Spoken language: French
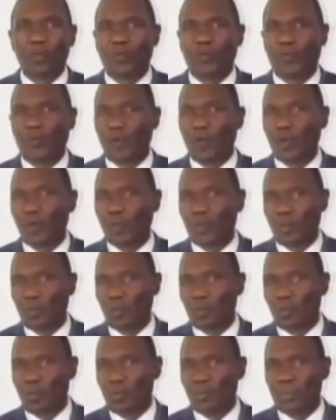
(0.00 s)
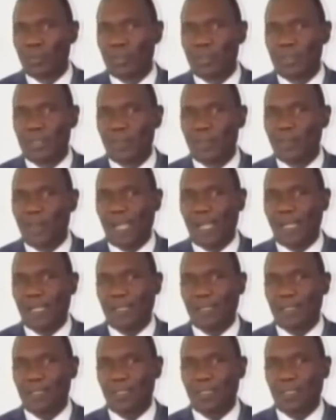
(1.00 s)
Nous devons nous
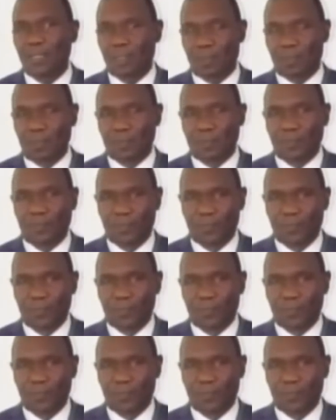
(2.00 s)
débarrasser